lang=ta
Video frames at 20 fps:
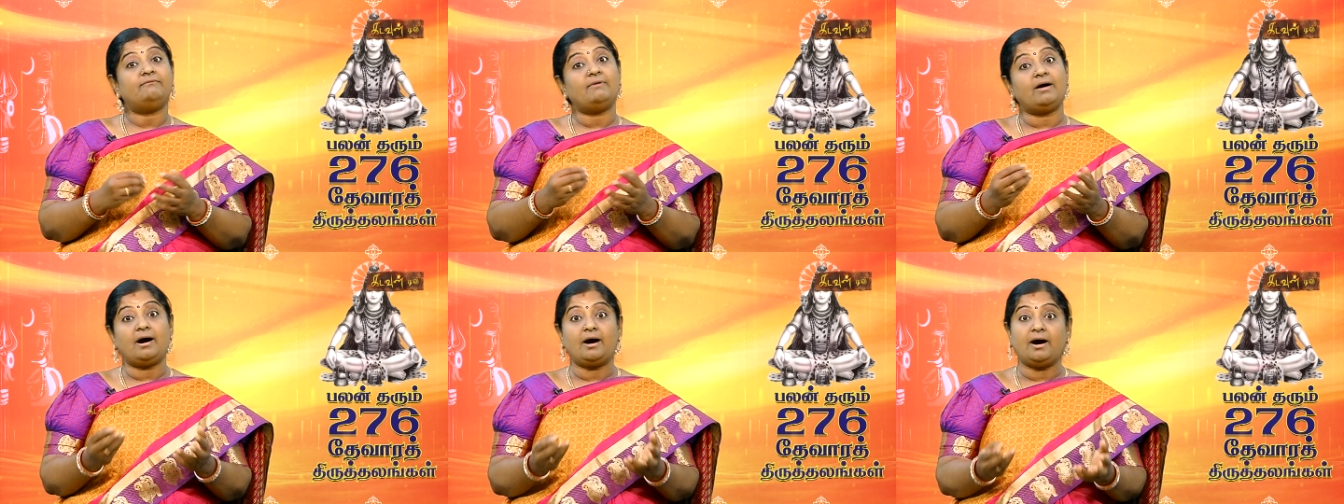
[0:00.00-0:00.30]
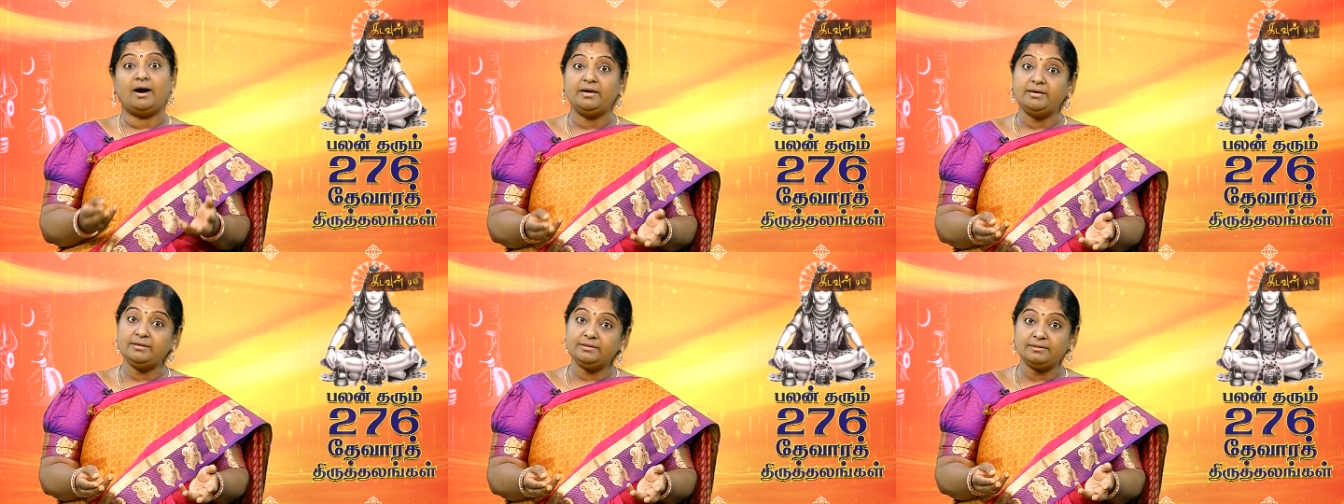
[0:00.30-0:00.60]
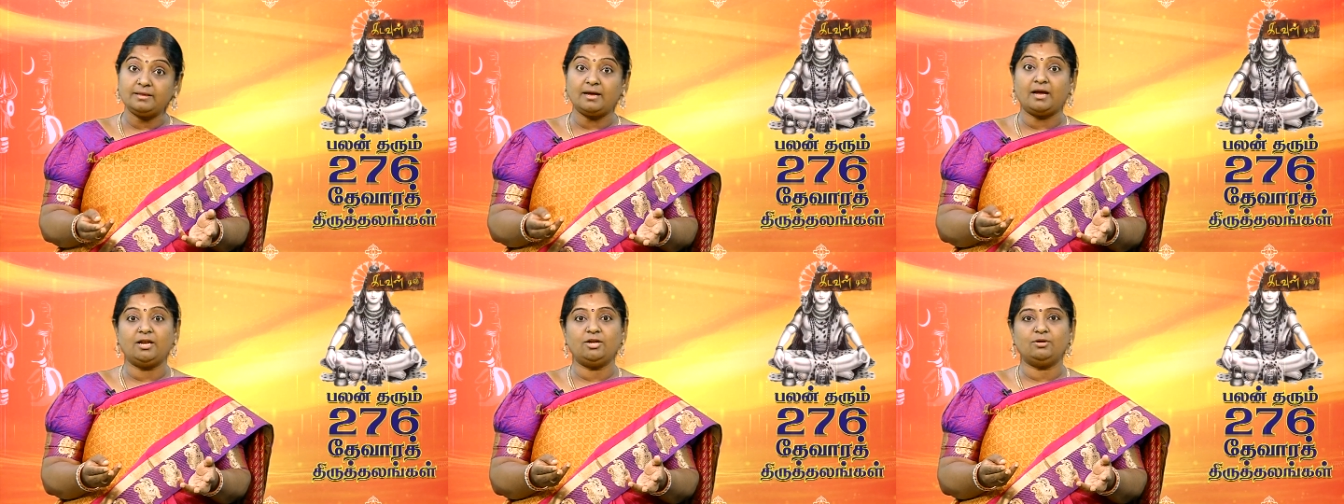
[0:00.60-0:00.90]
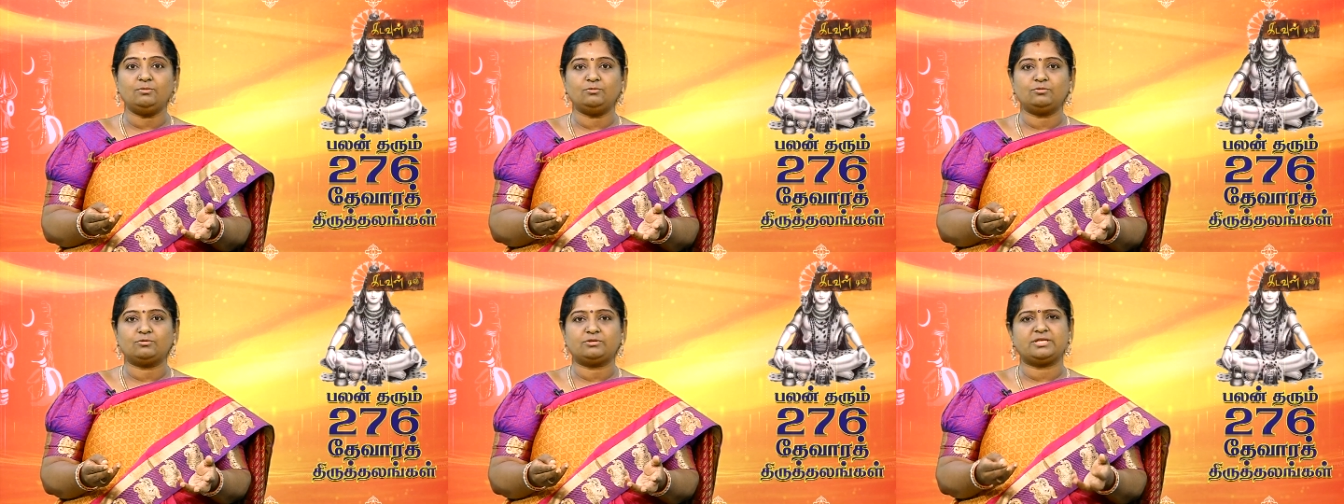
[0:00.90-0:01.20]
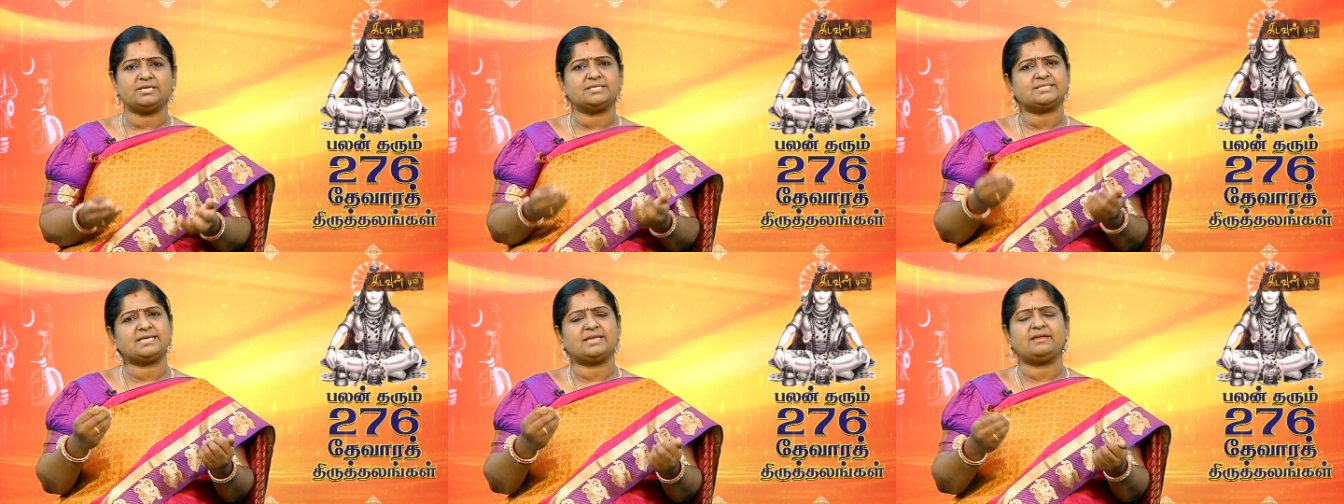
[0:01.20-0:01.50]
வாழ்ந்தாலும்
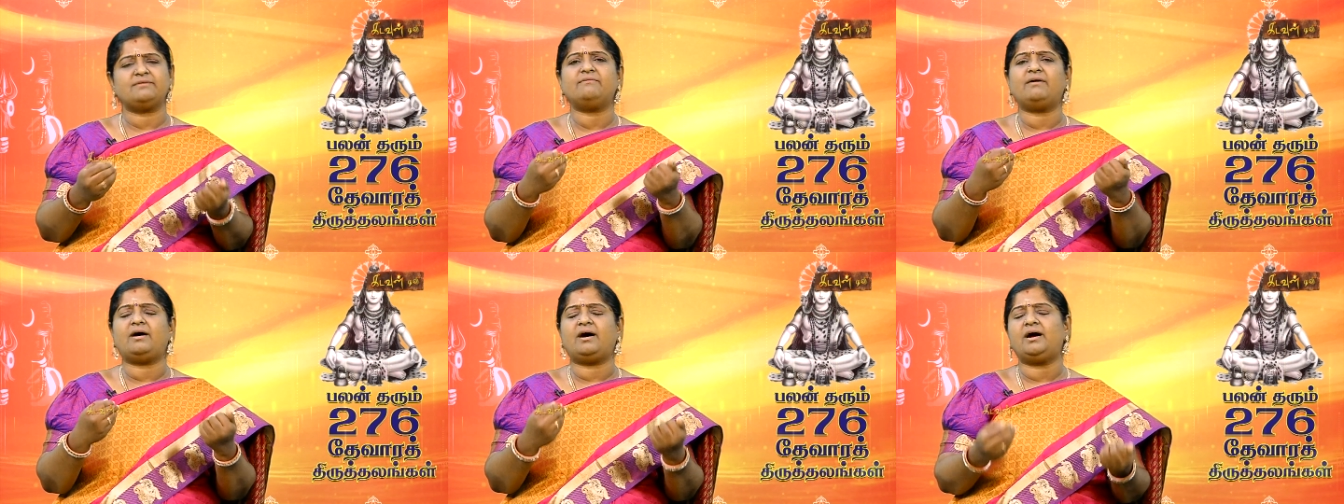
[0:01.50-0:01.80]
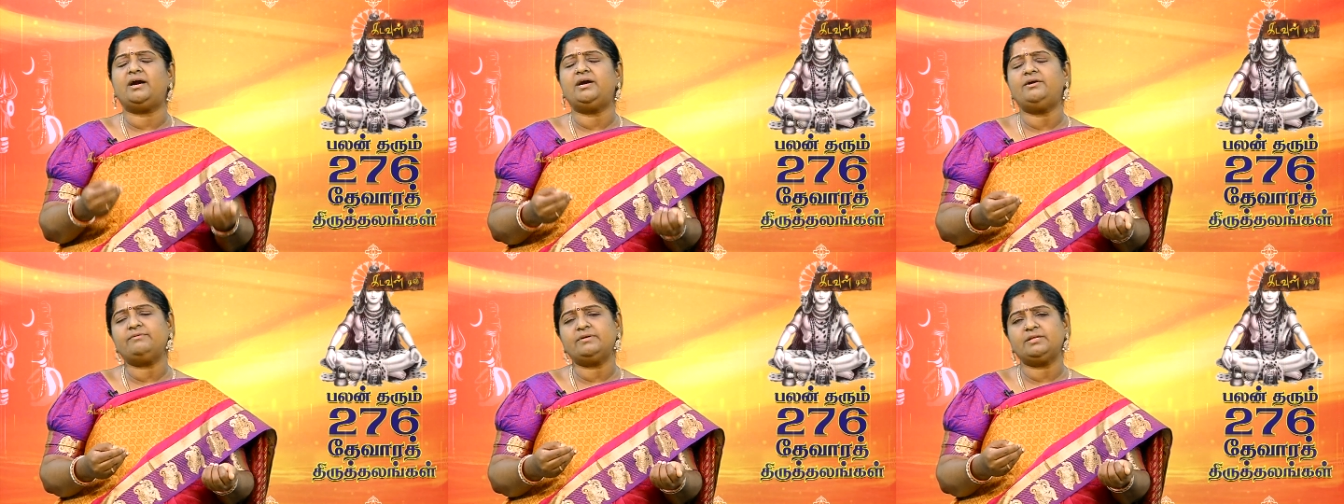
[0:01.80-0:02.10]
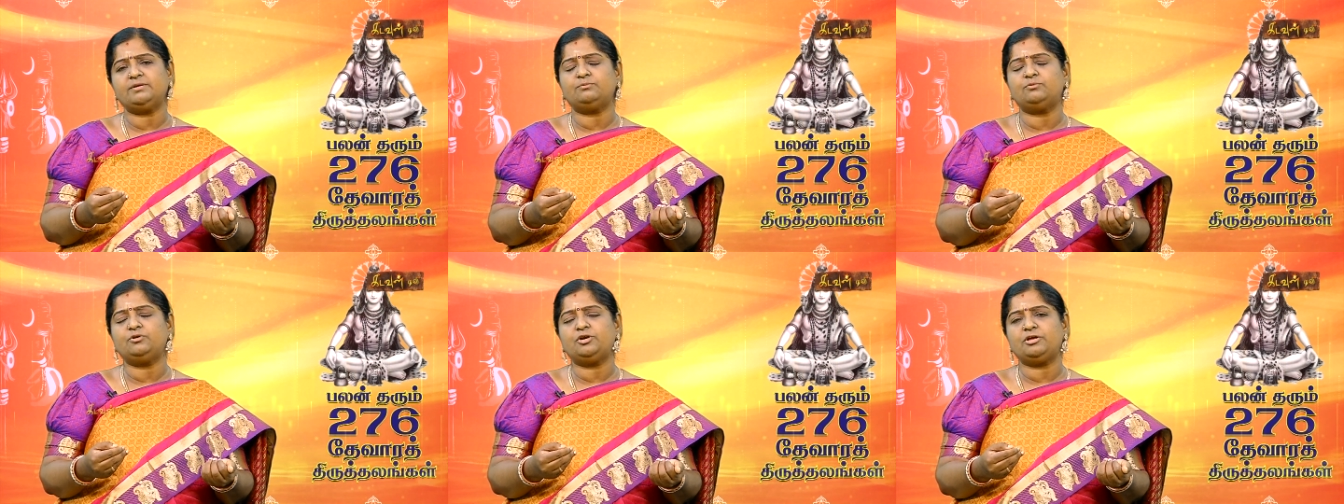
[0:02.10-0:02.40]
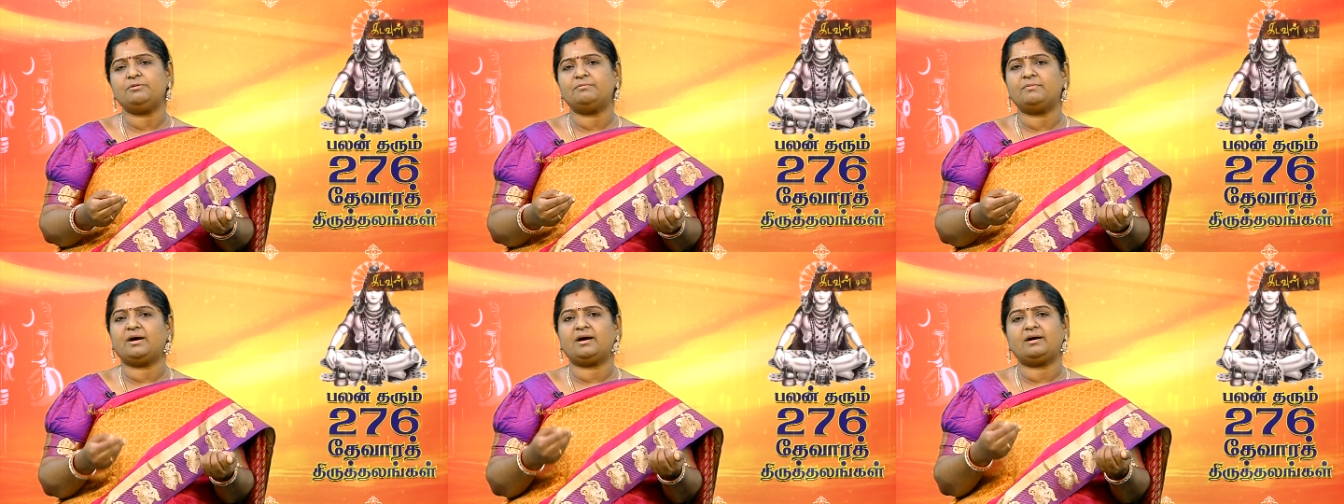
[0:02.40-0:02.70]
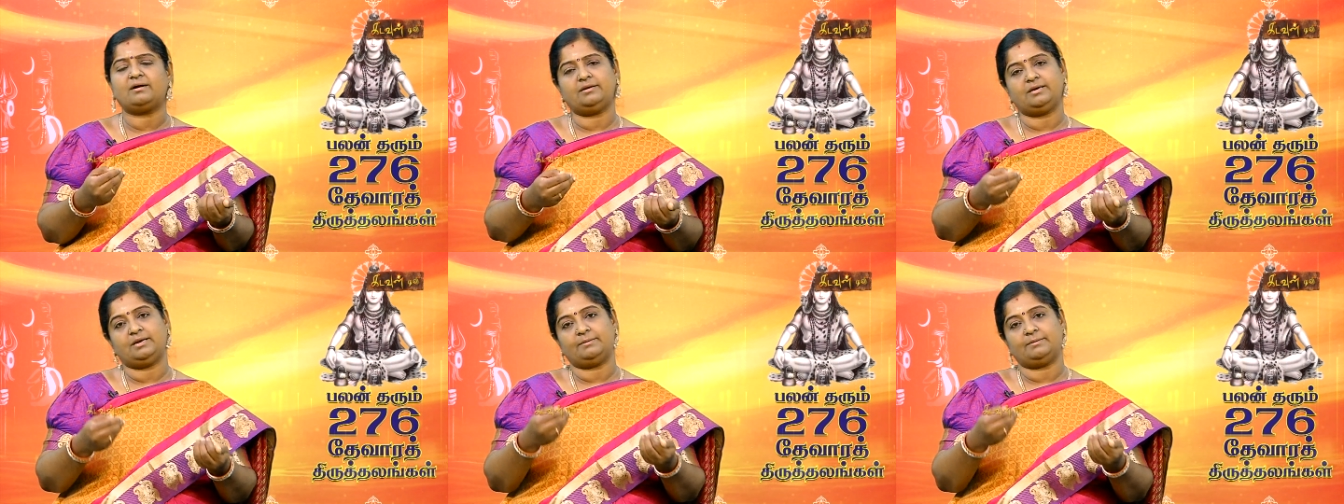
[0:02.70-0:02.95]
முக்தி சரி வாழ்வது முடியுமா